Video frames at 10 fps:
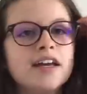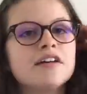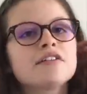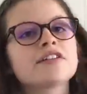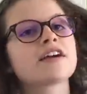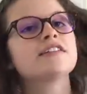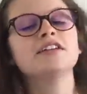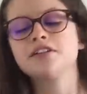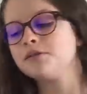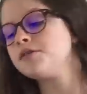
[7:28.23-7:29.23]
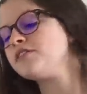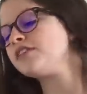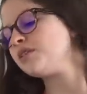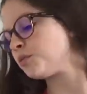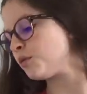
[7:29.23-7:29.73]
Et en dernier, comme il y
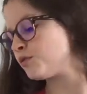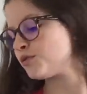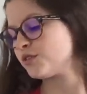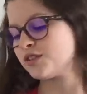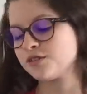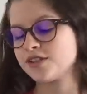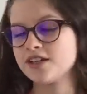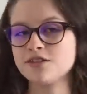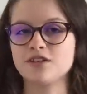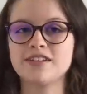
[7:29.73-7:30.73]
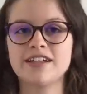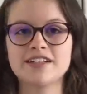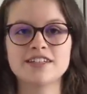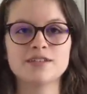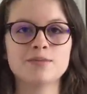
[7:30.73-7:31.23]
avait des promos sur les chaussettes, genre t'as
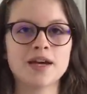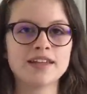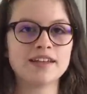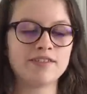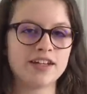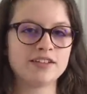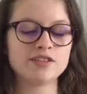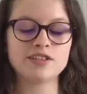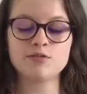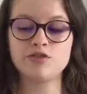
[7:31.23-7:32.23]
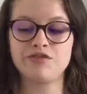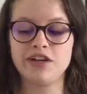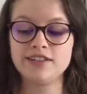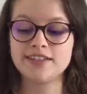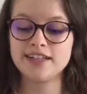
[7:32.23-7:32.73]
acheté une paire, t'avais la deuxième
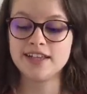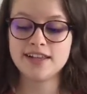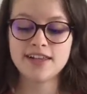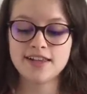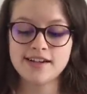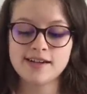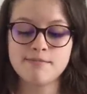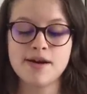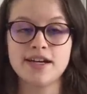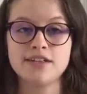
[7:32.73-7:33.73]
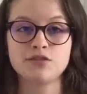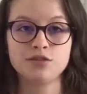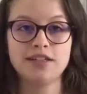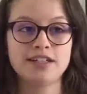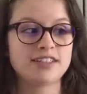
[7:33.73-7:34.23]
offerte, bah
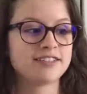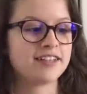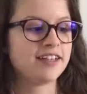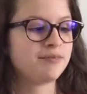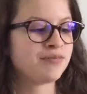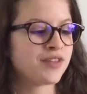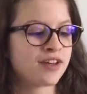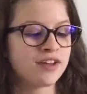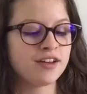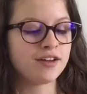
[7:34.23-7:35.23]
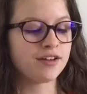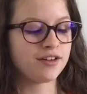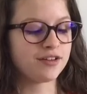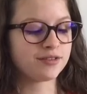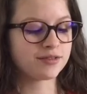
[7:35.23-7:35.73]
j'en ai acheté.
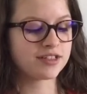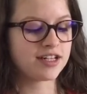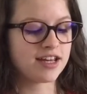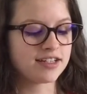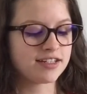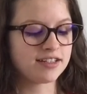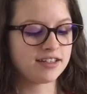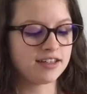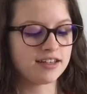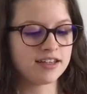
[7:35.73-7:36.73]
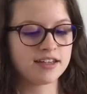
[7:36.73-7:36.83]
Euh, donc j'ai acheté